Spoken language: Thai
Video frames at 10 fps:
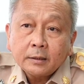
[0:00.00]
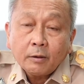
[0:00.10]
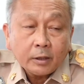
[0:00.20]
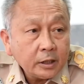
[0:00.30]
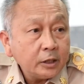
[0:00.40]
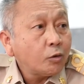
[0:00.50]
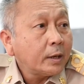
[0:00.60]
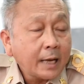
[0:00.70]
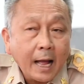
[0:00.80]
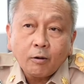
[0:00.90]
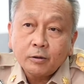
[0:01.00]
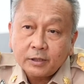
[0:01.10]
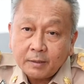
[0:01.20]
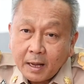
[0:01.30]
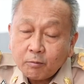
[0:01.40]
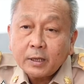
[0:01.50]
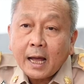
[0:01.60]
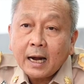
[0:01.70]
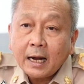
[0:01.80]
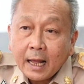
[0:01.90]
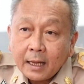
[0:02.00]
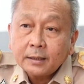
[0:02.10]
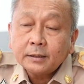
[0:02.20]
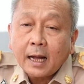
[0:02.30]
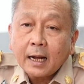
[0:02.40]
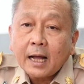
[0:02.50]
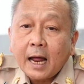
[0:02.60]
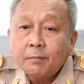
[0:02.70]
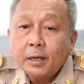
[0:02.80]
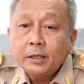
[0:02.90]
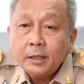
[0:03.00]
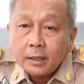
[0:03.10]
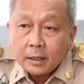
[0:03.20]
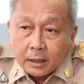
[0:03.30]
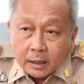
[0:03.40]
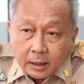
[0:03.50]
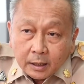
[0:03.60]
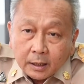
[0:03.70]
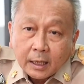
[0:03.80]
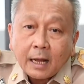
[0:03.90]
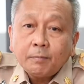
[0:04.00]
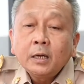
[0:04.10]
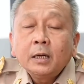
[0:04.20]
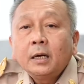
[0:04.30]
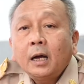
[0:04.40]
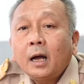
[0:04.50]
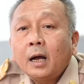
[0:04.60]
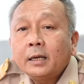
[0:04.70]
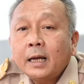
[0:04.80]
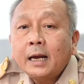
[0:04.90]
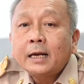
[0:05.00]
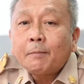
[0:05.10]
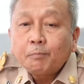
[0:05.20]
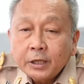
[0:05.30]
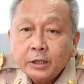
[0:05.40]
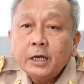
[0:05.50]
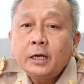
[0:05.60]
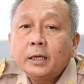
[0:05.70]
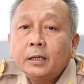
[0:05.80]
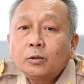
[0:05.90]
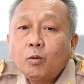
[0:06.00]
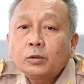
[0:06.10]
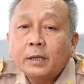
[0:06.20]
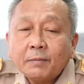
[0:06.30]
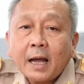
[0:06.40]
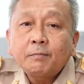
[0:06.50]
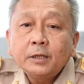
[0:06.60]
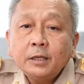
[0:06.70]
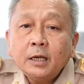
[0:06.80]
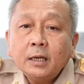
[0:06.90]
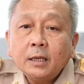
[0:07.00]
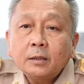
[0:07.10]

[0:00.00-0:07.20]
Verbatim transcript: เจ้าหน้าที่ส่วนกลางของสำนักอุทยานและสั่งการไปที่นะครับในระดับพื้นที่ทุกสำนักพื้นที่